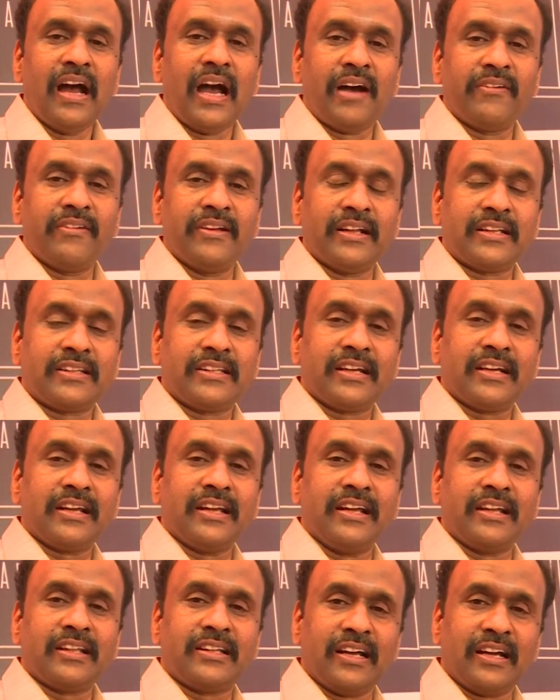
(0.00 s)
அவை
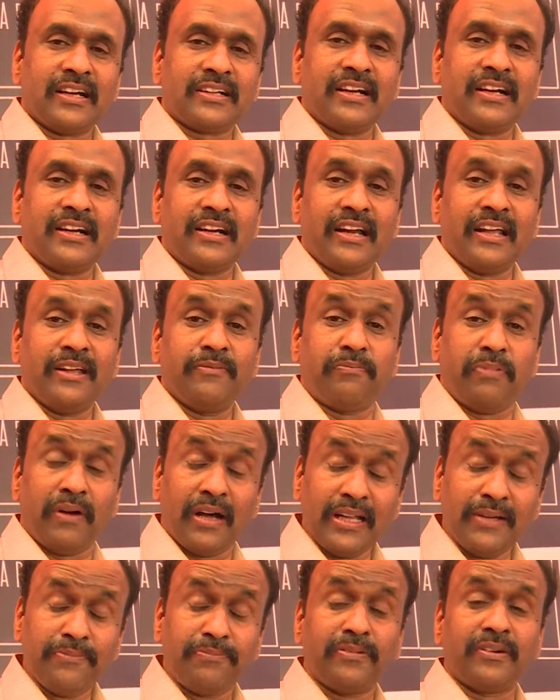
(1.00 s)
எத்தகைய தாக்கங்களை
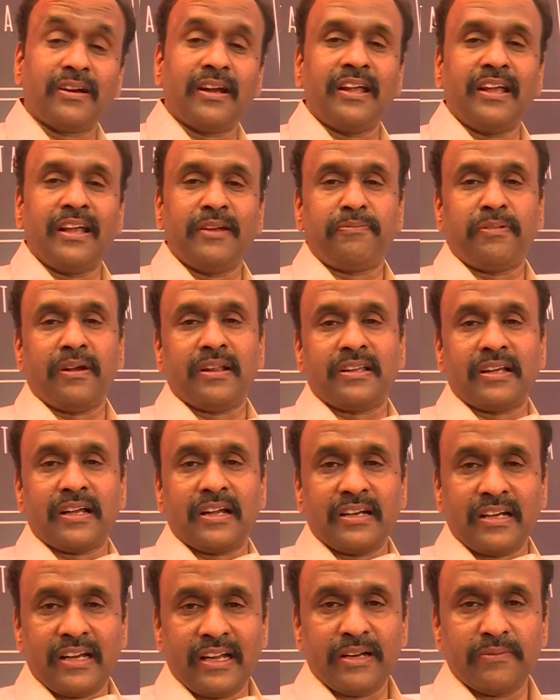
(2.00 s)
பாதிப்புகளை
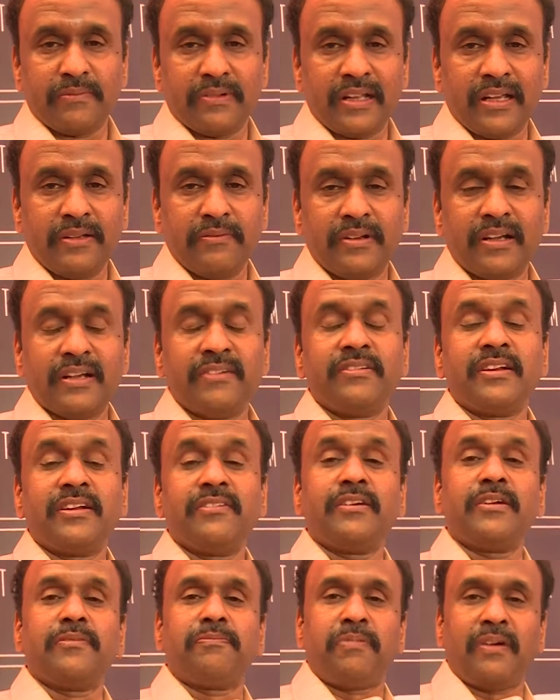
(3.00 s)
ஏற்படுத்துகின்றன என்பதை மிக
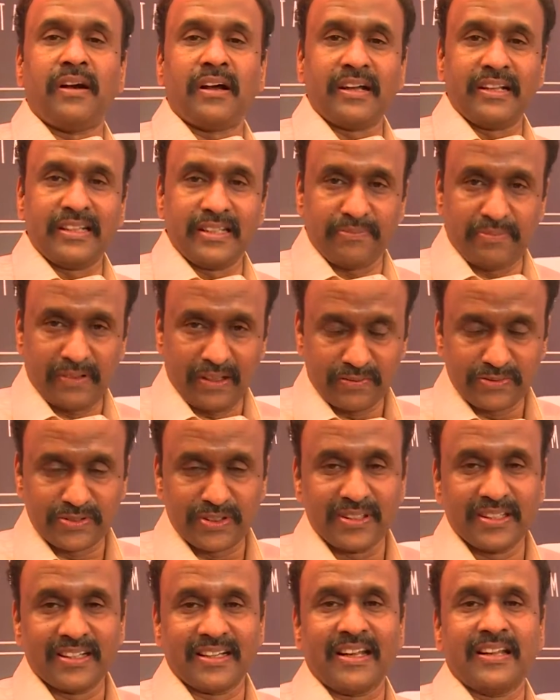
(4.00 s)
விறுவிறுப்பாக இந்த படம்
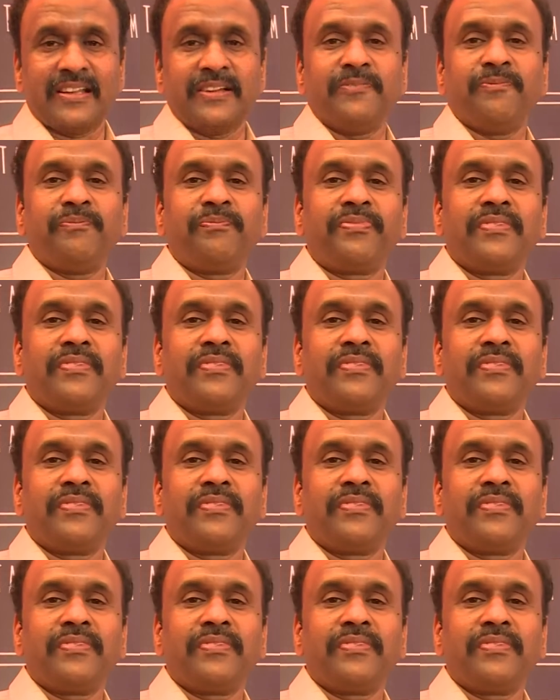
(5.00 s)
சொல்லுகிறது